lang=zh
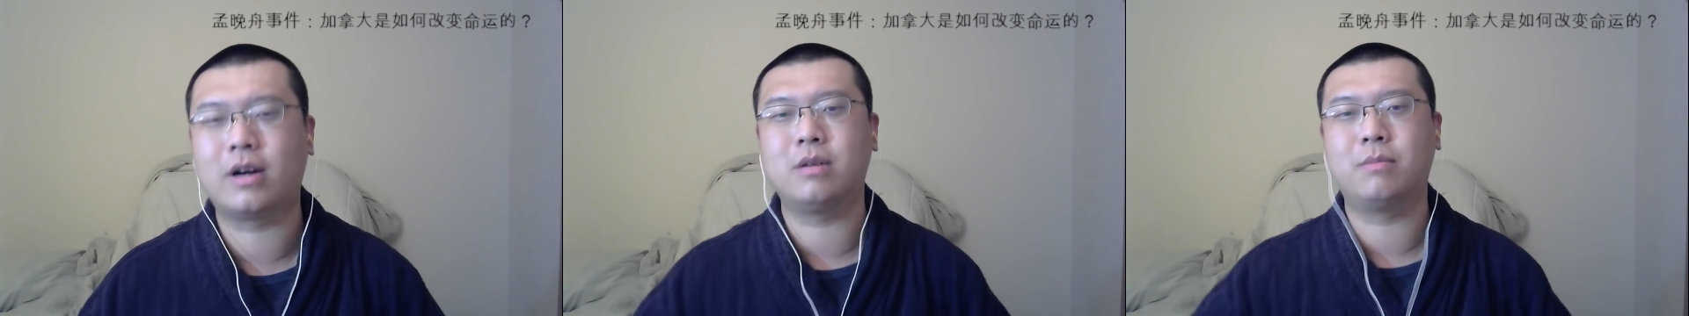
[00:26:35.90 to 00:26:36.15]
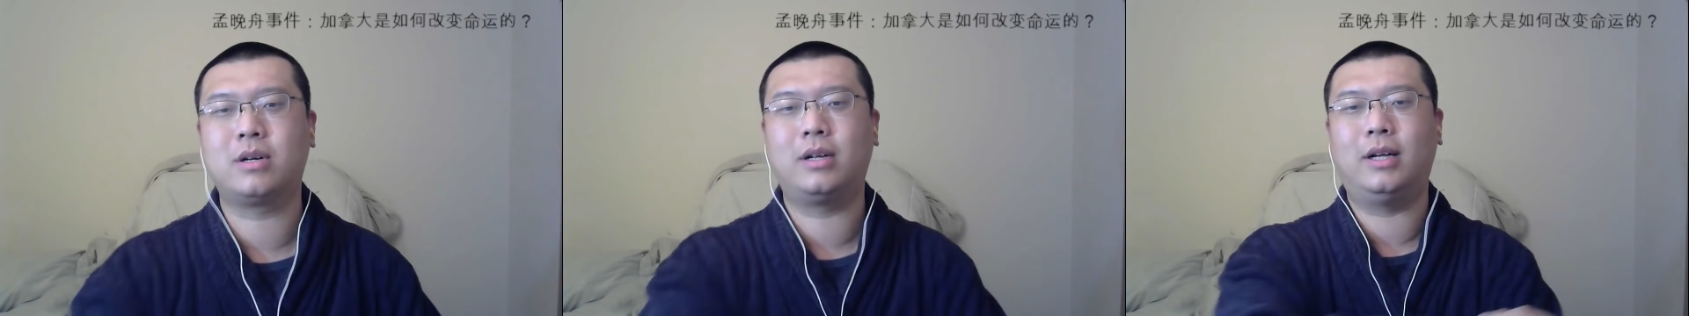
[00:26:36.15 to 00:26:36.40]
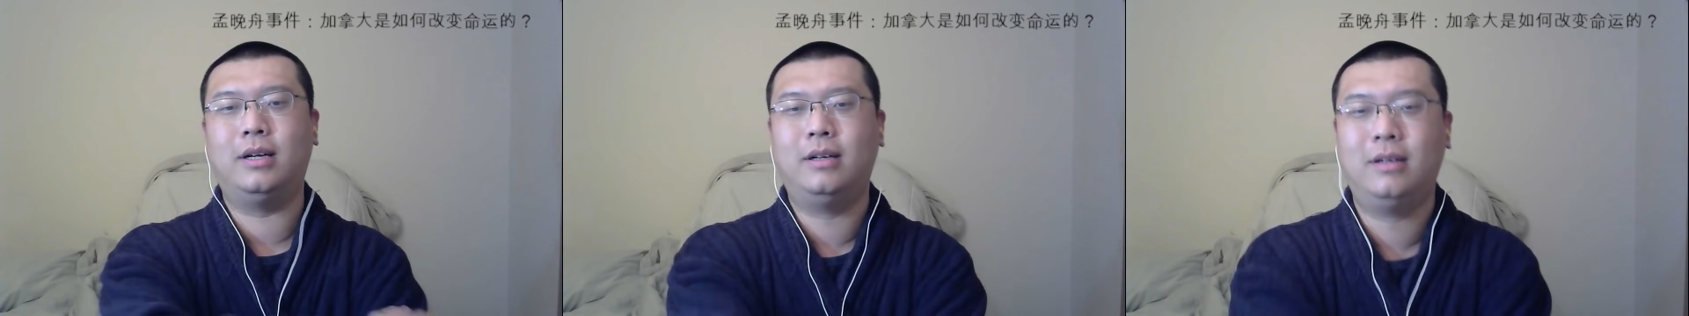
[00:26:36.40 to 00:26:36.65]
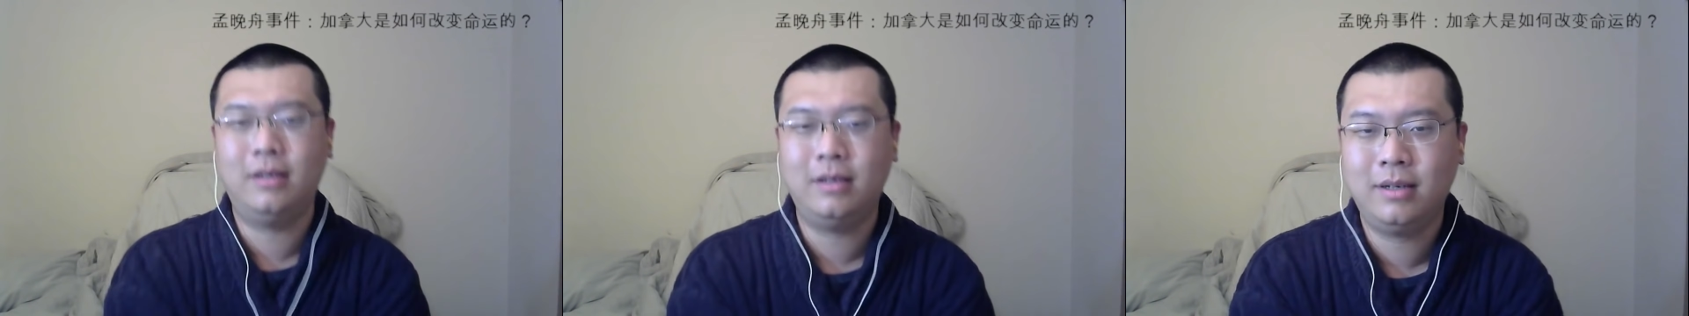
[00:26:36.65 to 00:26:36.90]
什么事了？
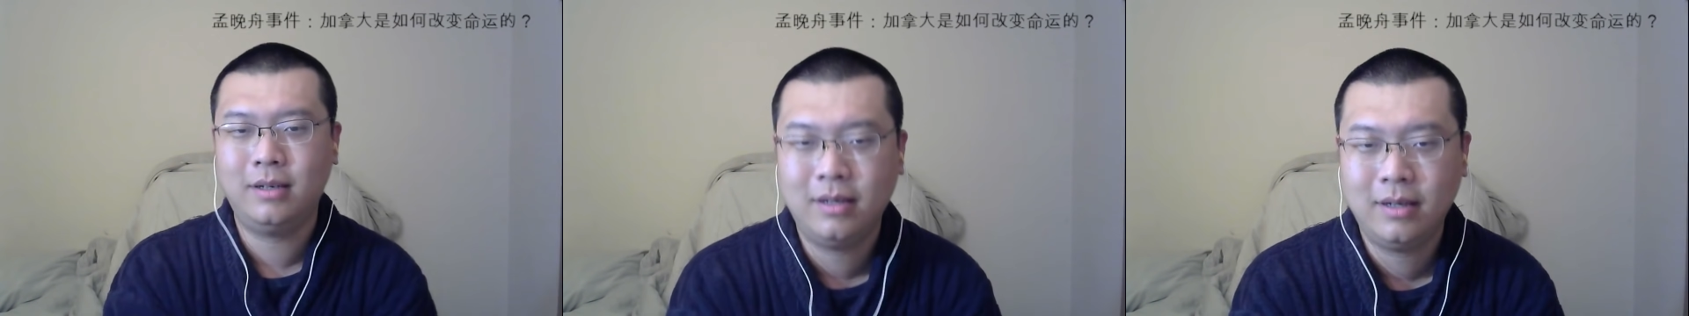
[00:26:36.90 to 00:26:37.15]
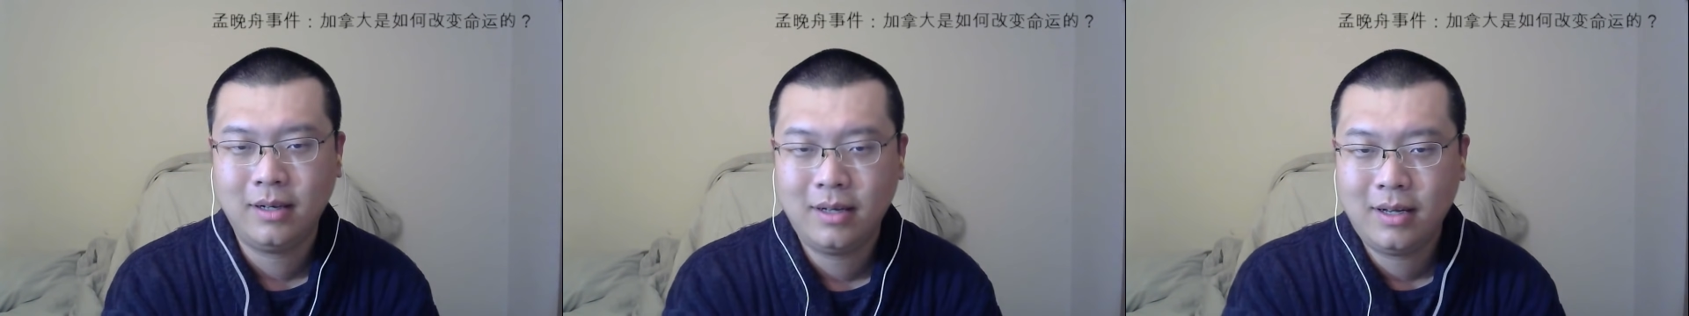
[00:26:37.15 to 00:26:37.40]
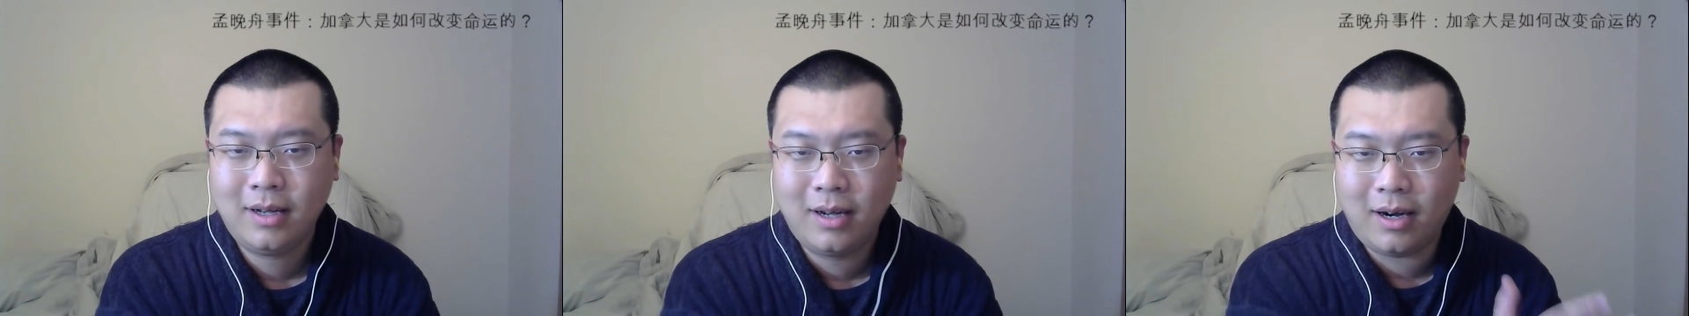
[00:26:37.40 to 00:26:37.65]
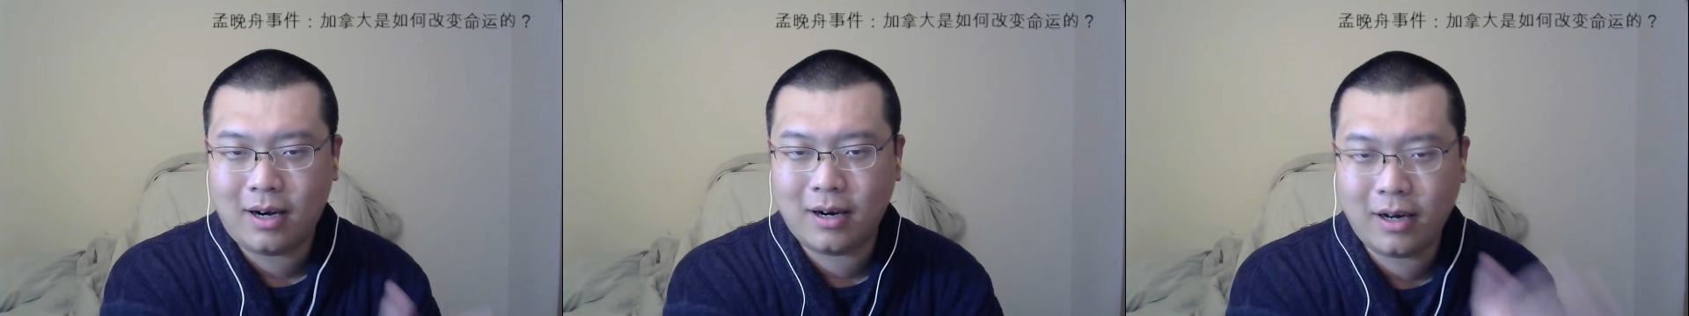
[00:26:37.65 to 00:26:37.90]

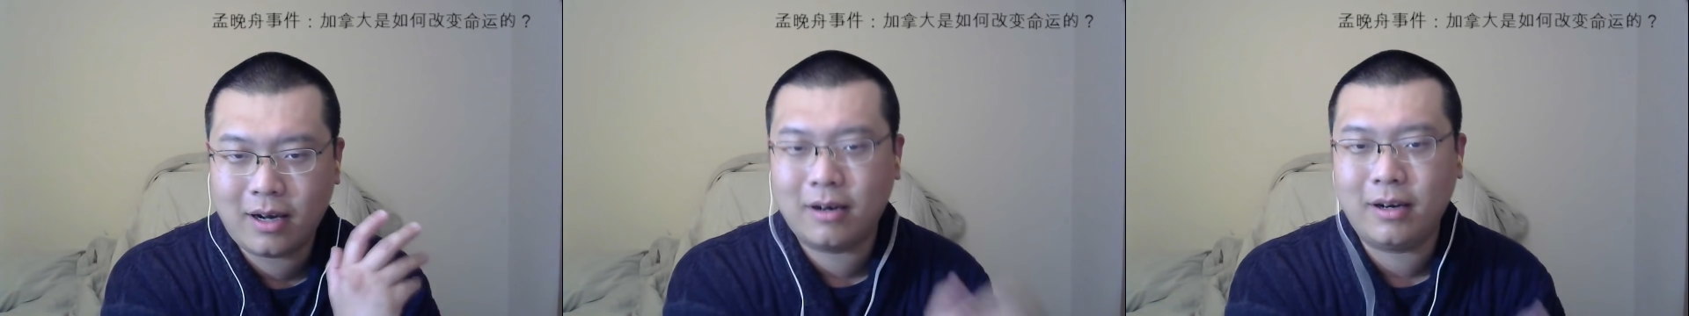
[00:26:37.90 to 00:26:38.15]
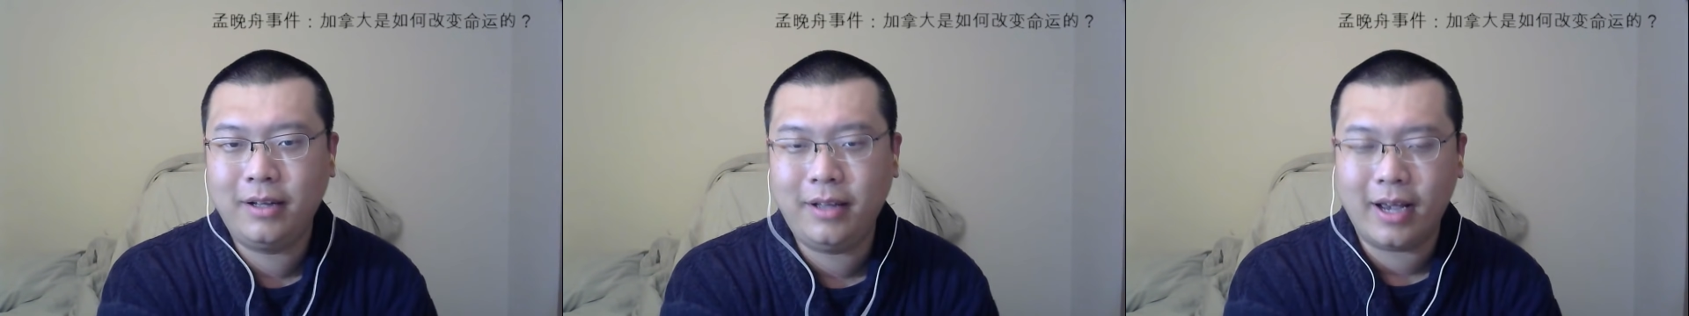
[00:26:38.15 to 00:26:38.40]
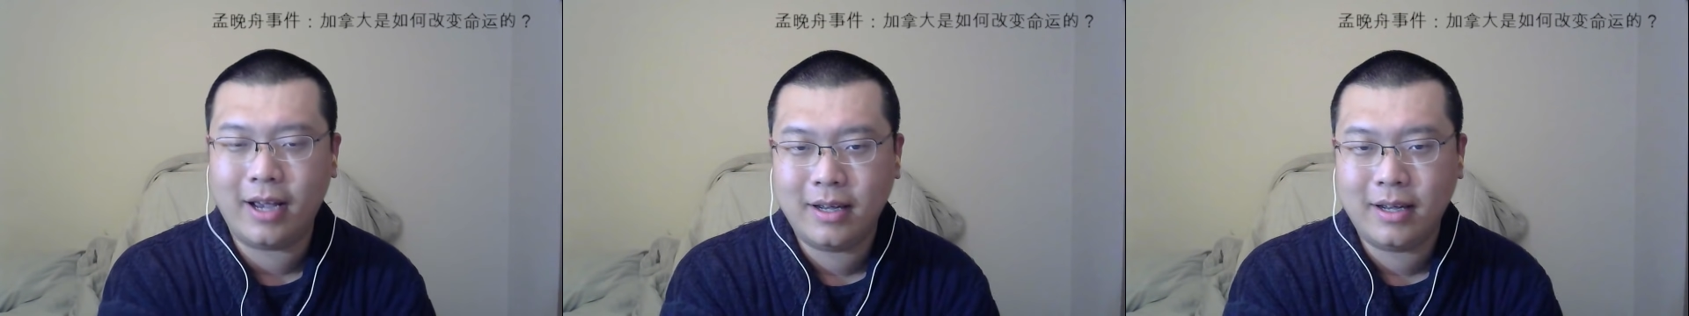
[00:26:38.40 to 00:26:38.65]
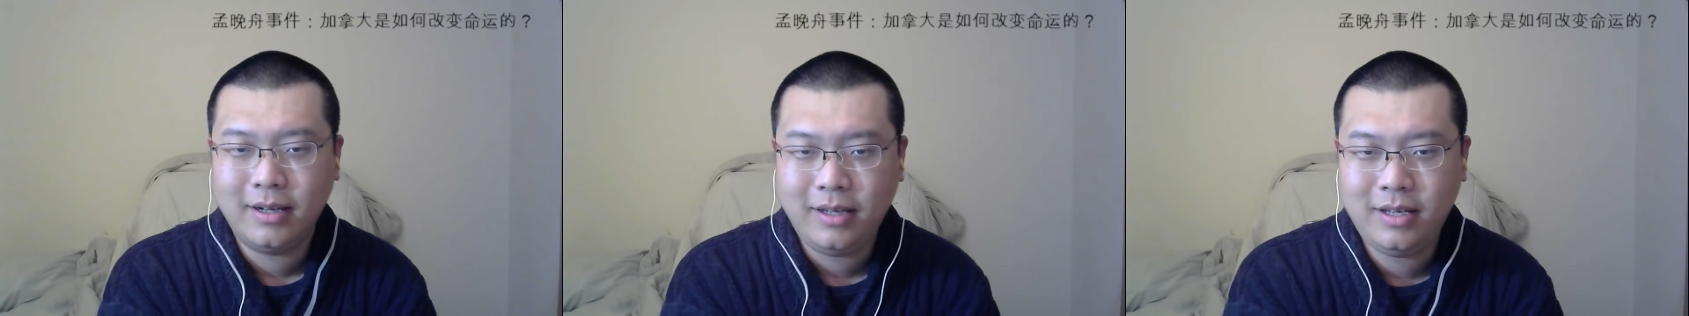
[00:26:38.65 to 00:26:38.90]
二零二零年
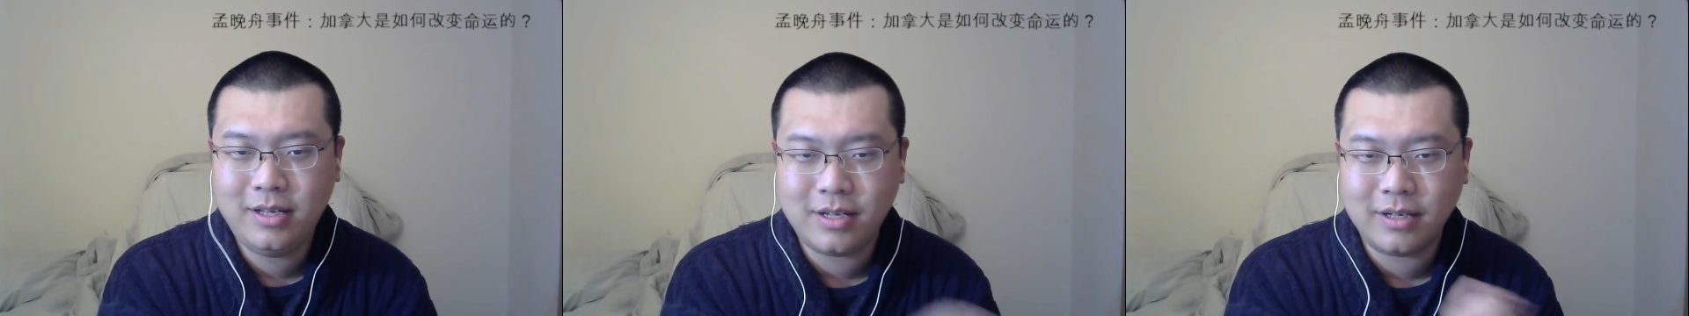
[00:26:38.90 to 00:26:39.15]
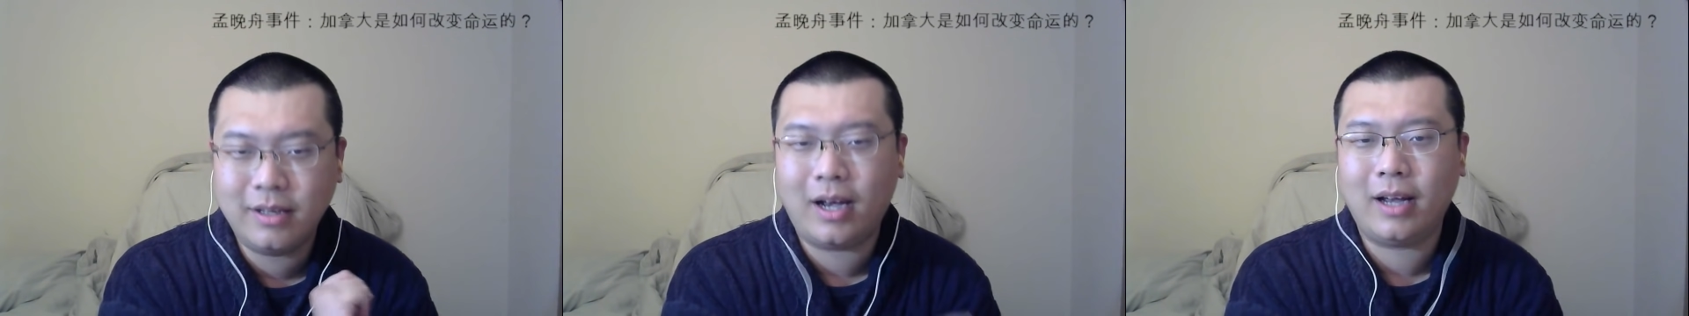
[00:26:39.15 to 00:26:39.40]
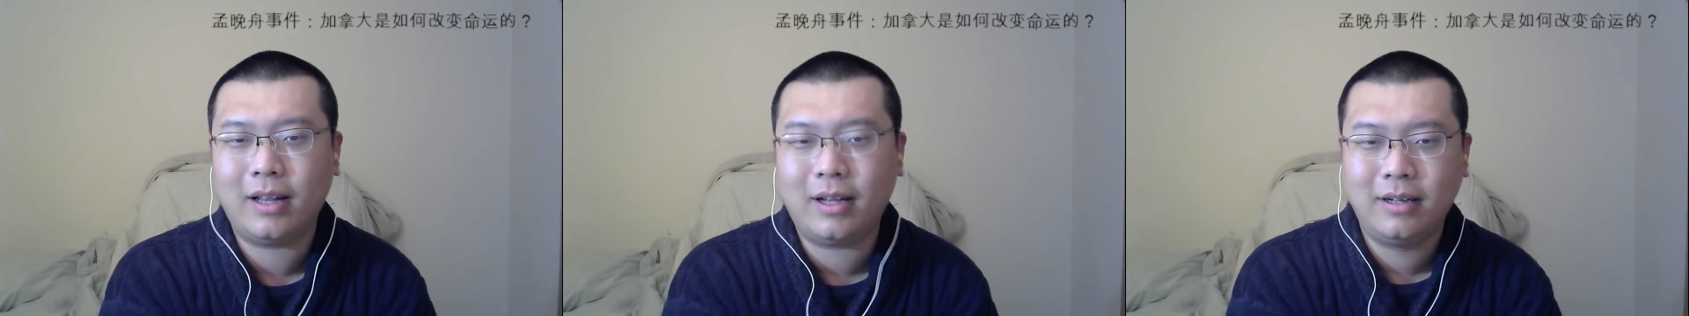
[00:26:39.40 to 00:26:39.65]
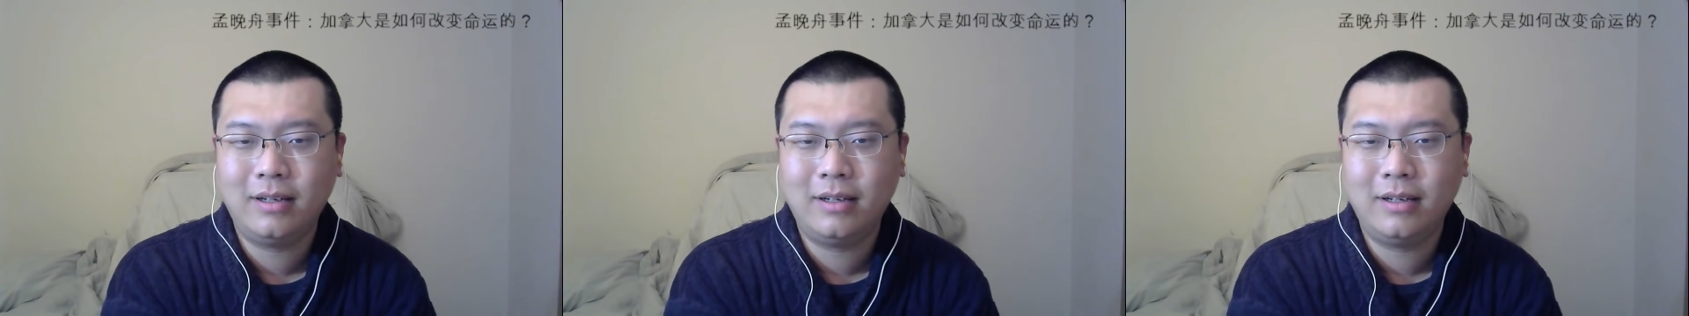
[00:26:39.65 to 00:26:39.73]
疫情来了，